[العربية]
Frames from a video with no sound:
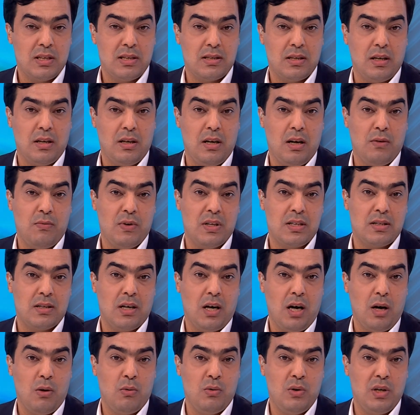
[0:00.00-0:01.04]
استئناف
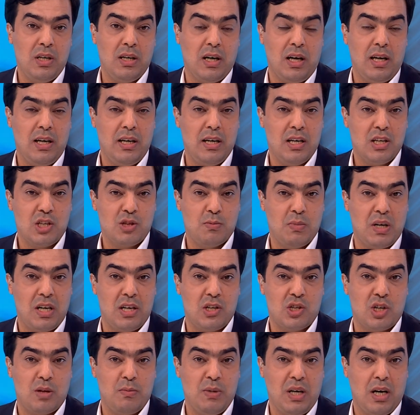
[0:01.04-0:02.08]
التعاون ليشمل
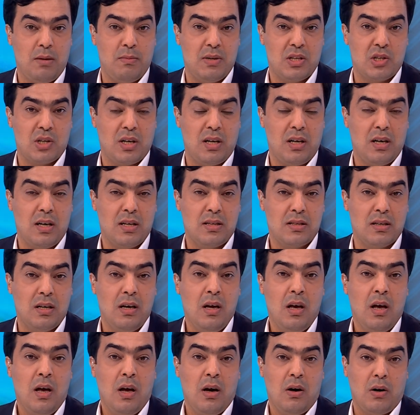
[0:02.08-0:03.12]
جميع المجالات
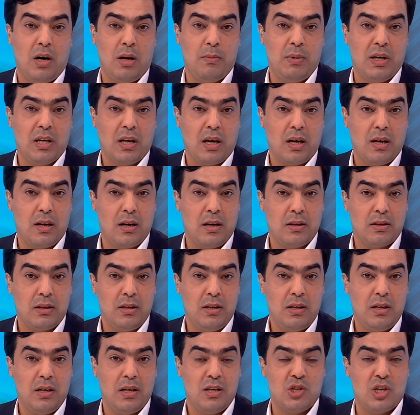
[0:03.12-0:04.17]
وبانخراط
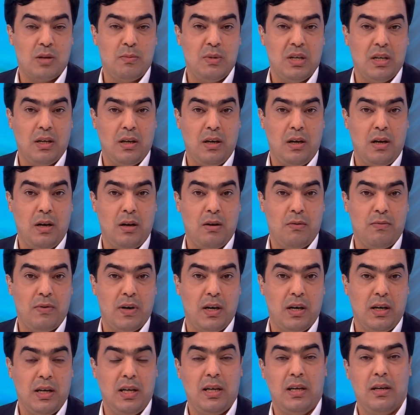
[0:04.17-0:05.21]
جميع
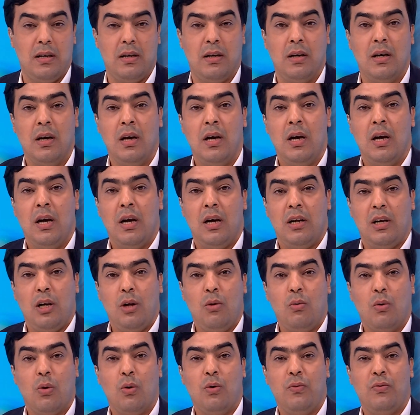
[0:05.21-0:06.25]
الفاعلين
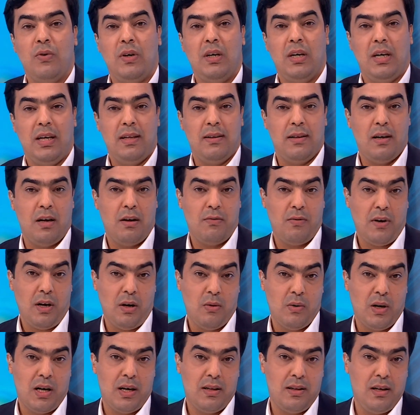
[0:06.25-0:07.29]
للوقوف عند
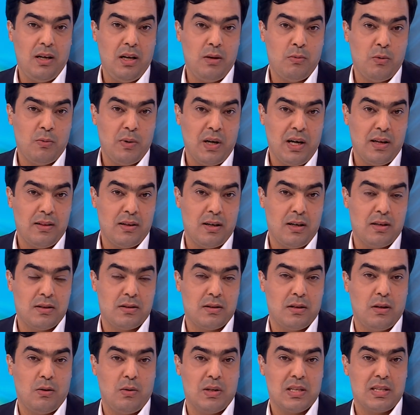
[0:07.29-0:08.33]
فحوى هذه المباحثات
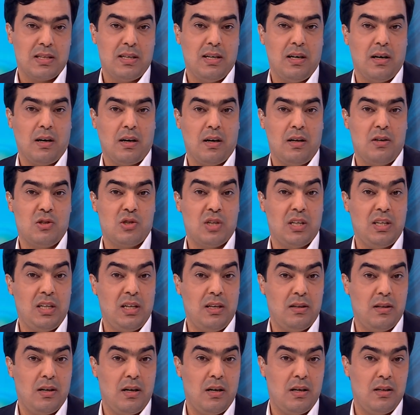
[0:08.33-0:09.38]
والسياق
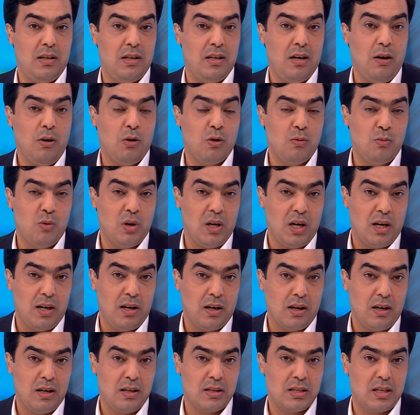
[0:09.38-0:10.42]
الجديد الذي يحكم
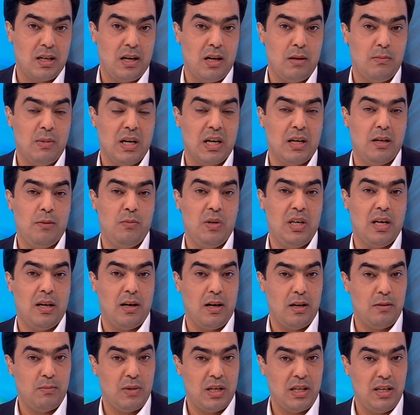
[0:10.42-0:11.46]
العلاقات المغربية
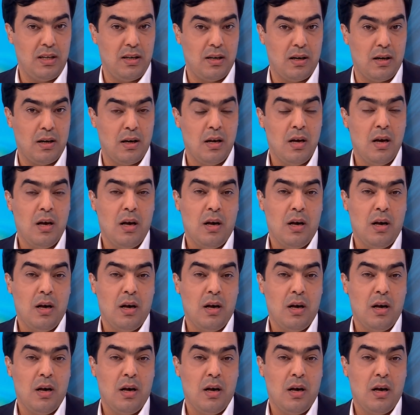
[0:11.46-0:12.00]
الألمانية